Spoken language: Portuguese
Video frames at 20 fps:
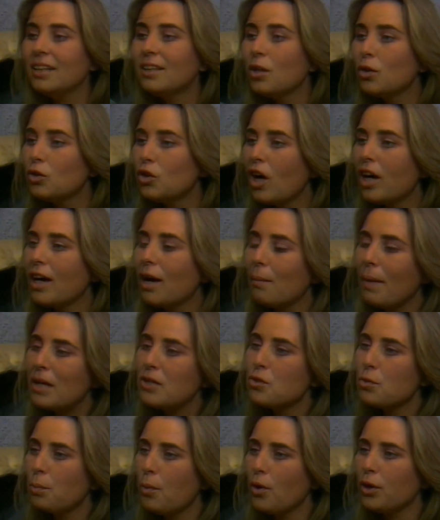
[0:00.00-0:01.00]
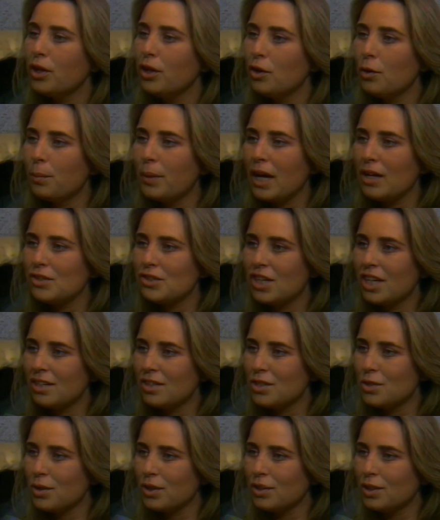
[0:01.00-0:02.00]
Então toca mais um pouquinho pra
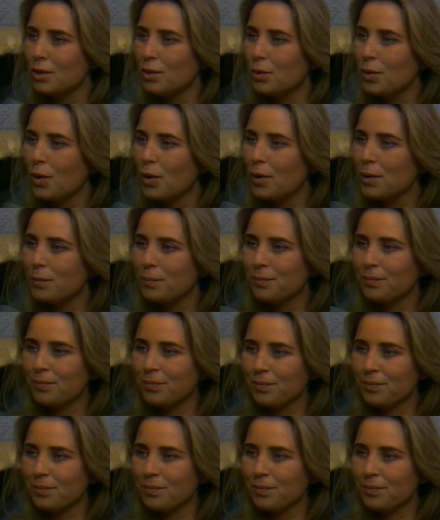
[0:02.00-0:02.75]
gente, senhor Tenor.